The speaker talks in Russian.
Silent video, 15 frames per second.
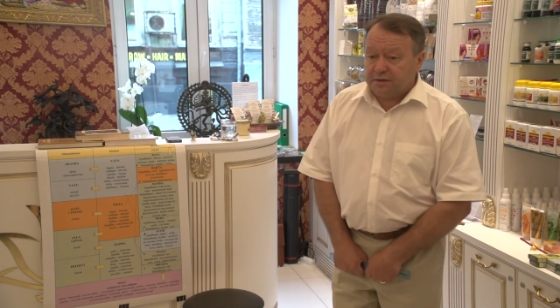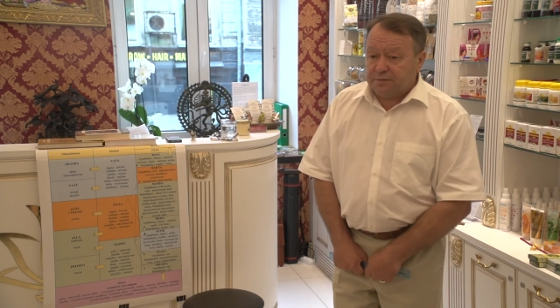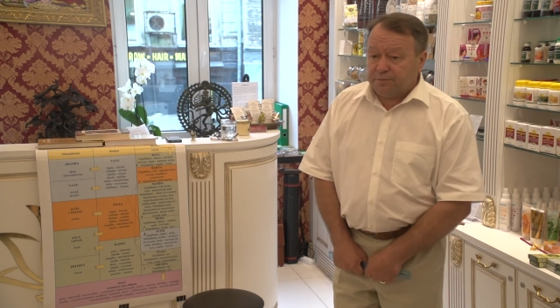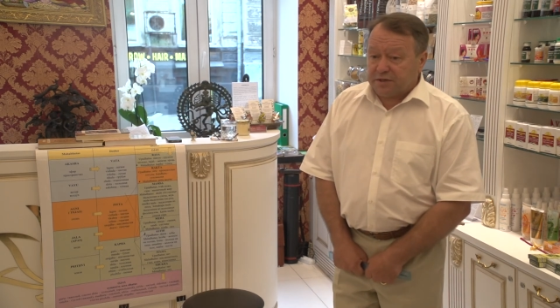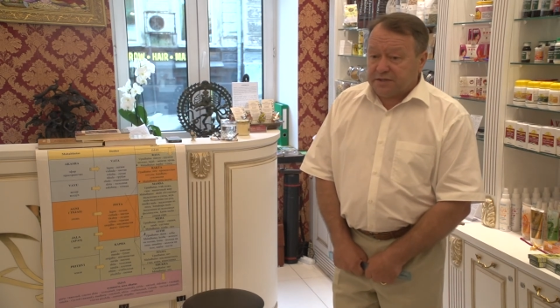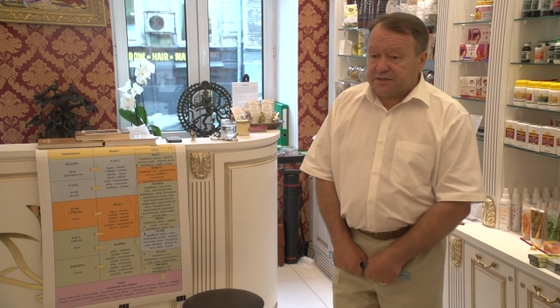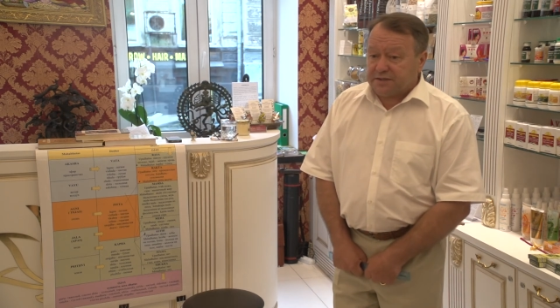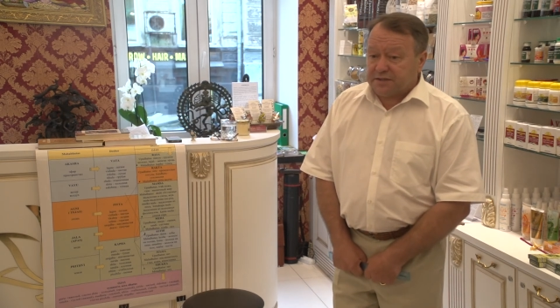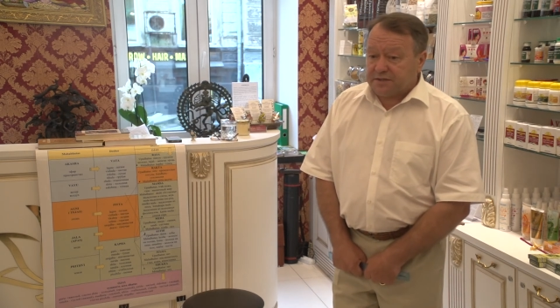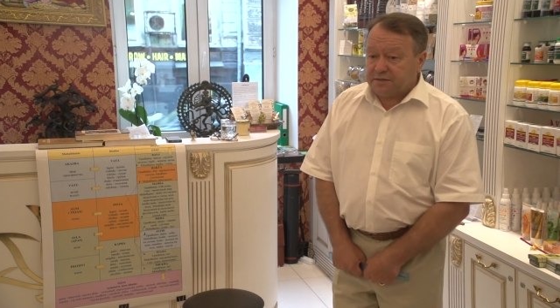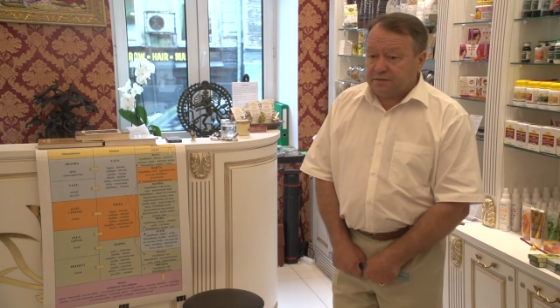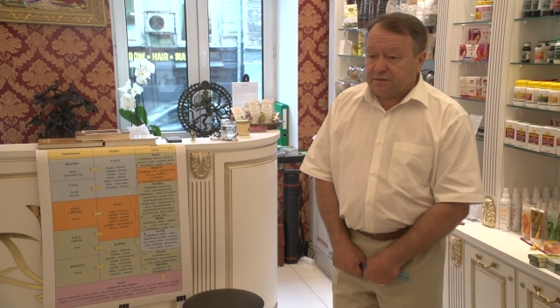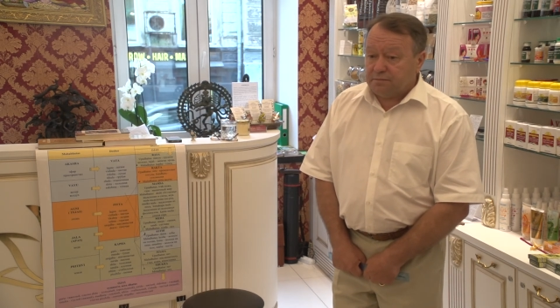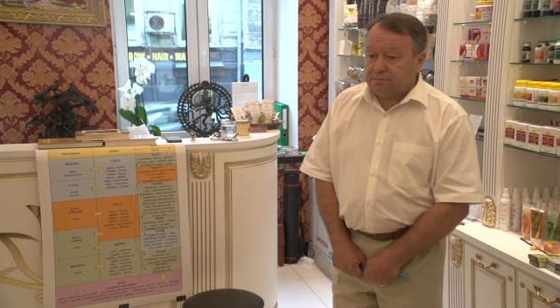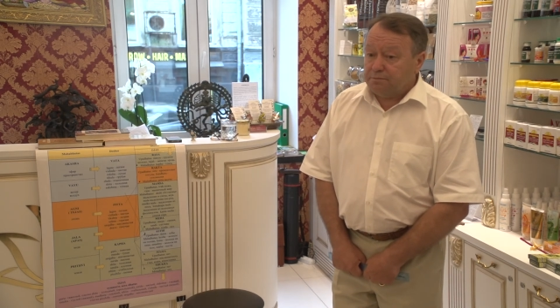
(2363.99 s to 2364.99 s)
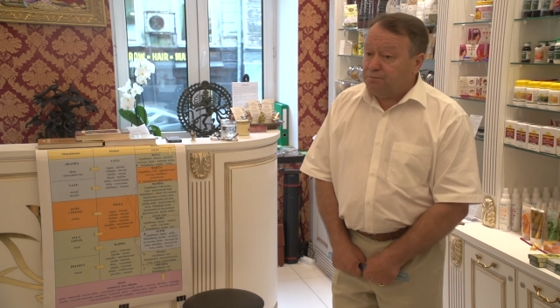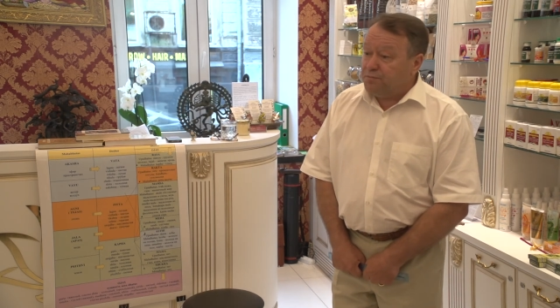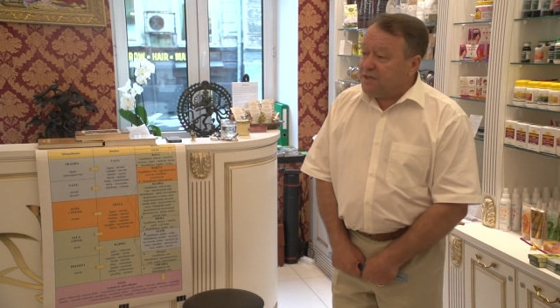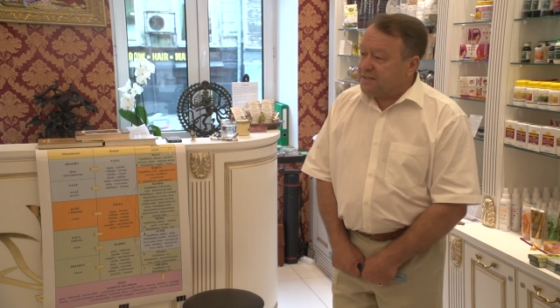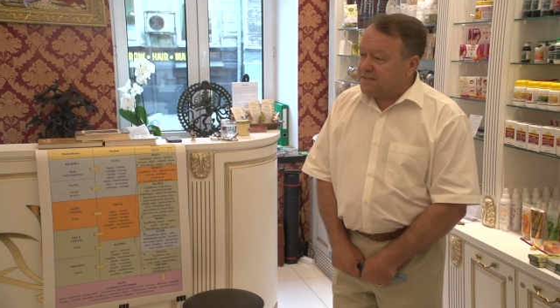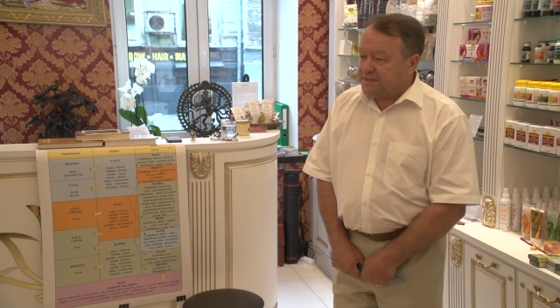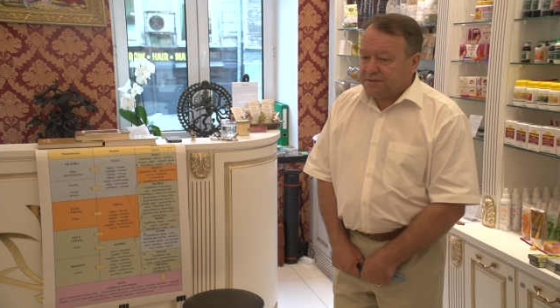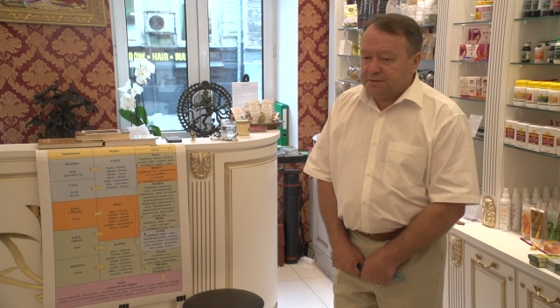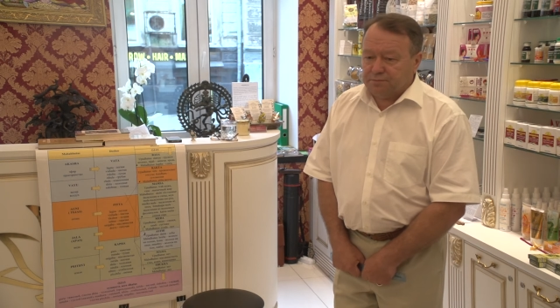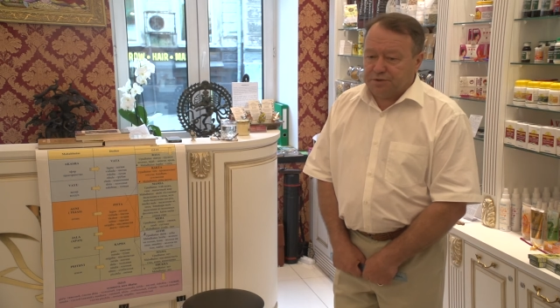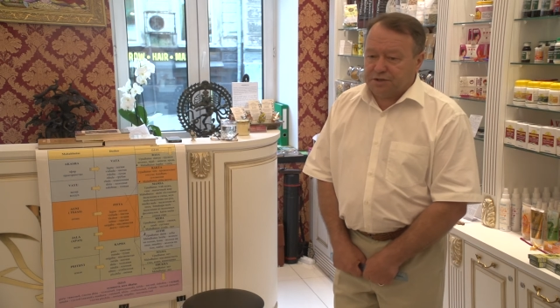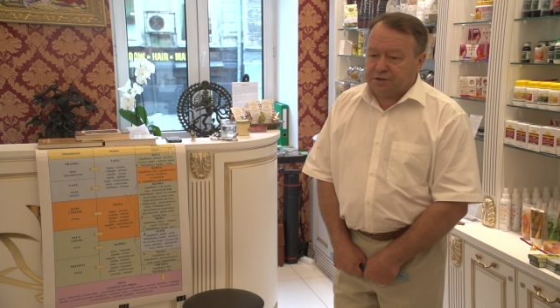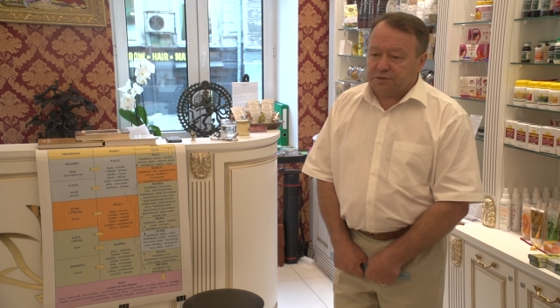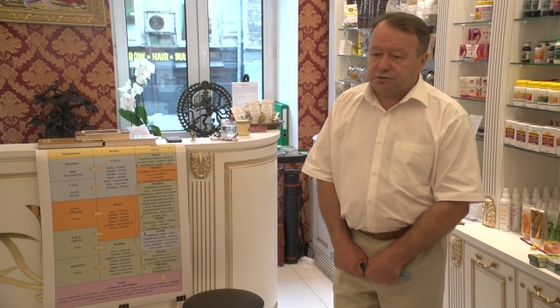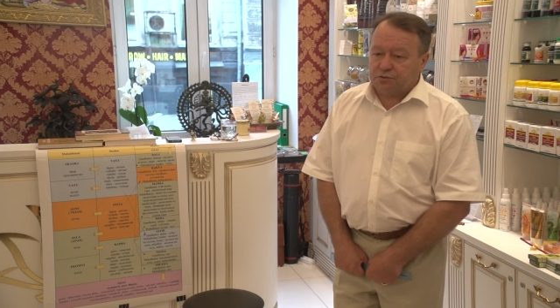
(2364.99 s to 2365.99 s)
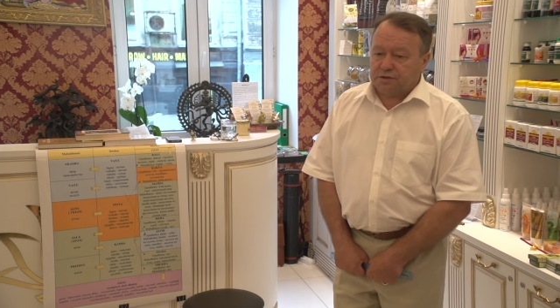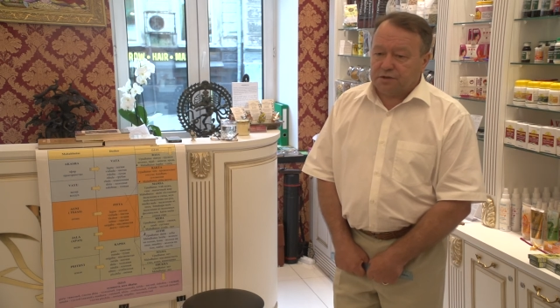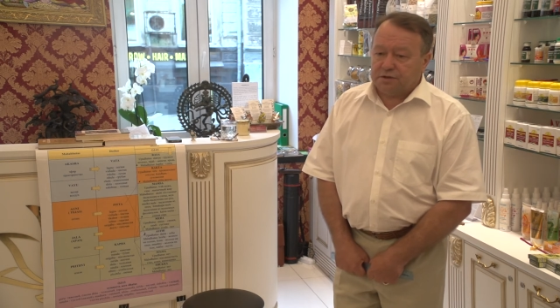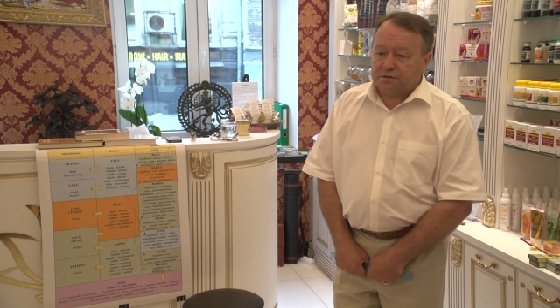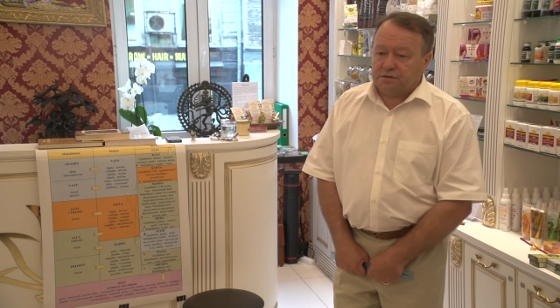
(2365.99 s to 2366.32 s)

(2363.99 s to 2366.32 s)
процесс без температуры.